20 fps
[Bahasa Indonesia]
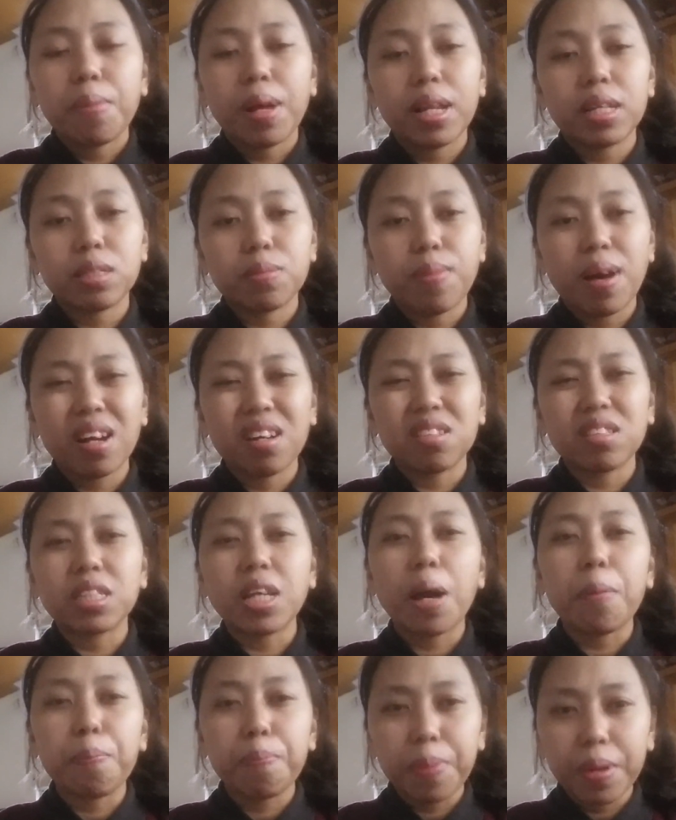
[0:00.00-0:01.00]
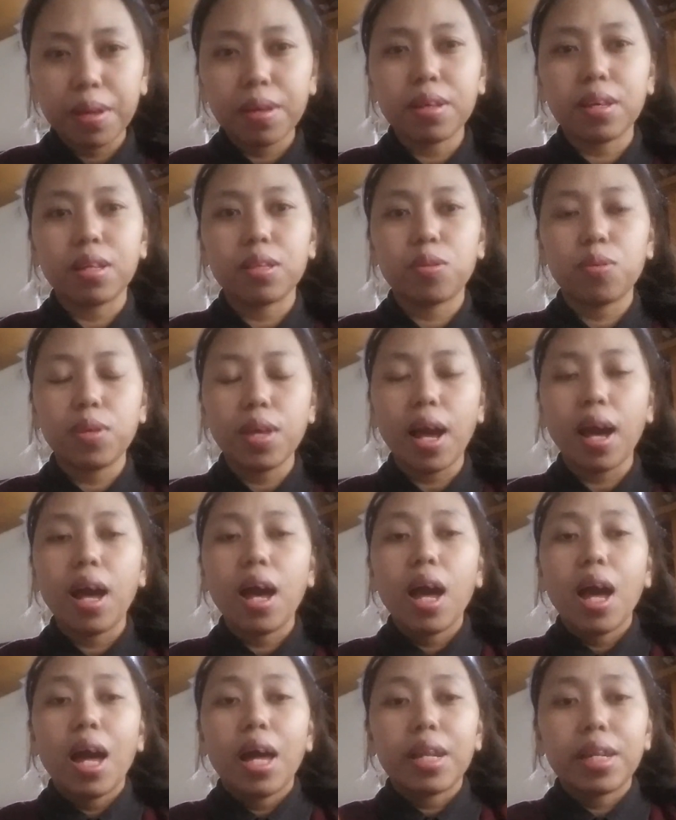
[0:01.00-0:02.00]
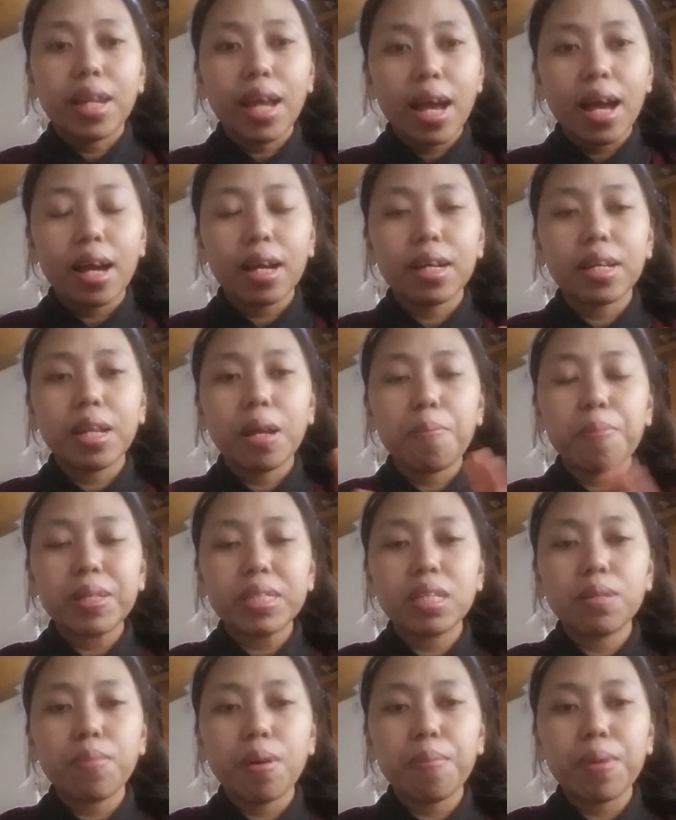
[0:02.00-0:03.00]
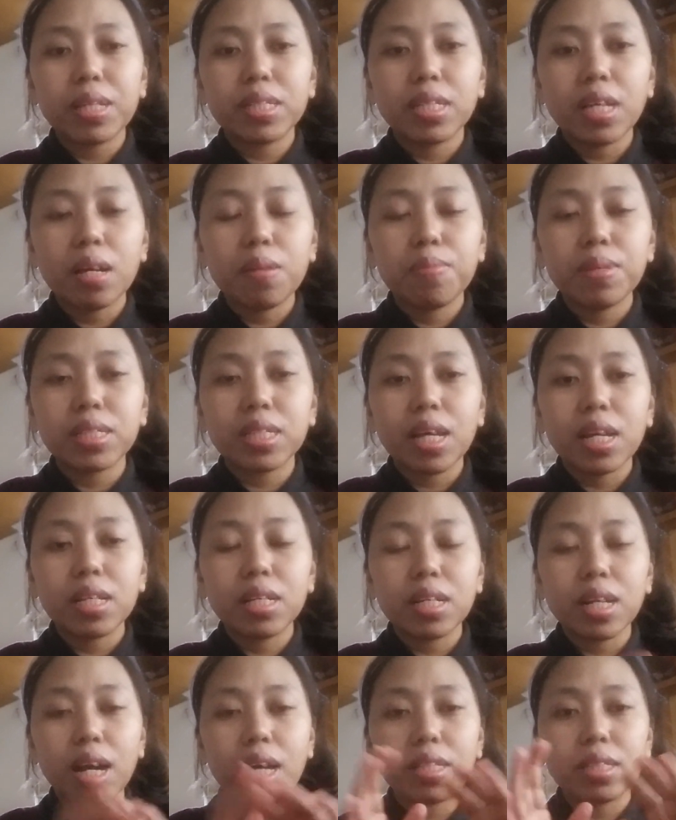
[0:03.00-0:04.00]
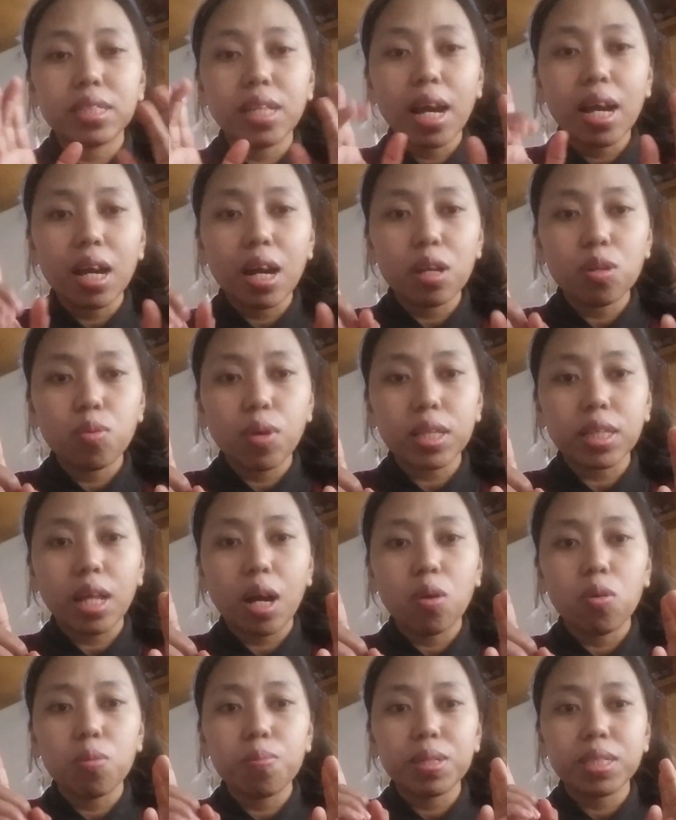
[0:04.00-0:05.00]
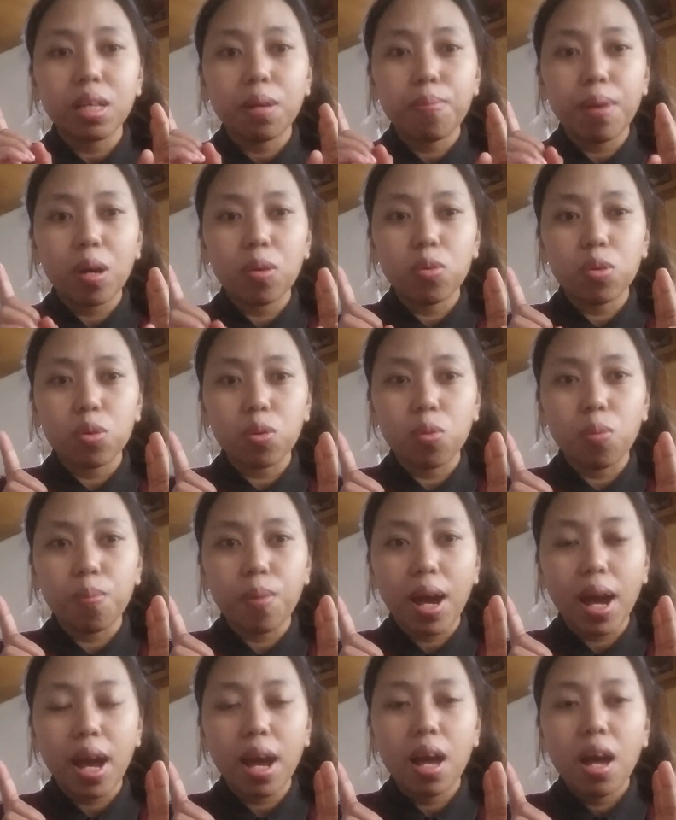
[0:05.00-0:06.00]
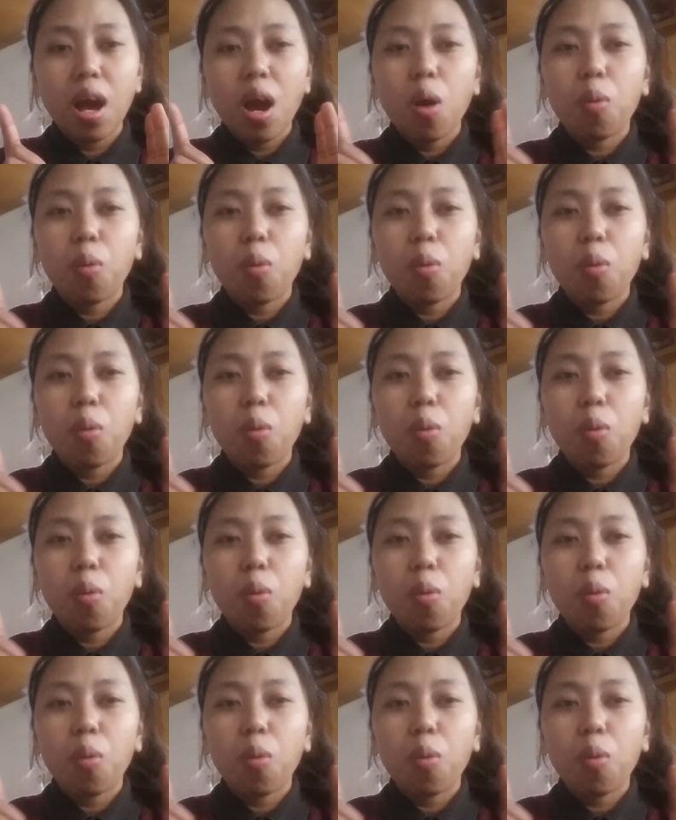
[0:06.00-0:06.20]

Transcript: males banget capek gitu ya nah kenapa sih mama Jad bisa dengan jangka 2 tahun bisa bangun rumah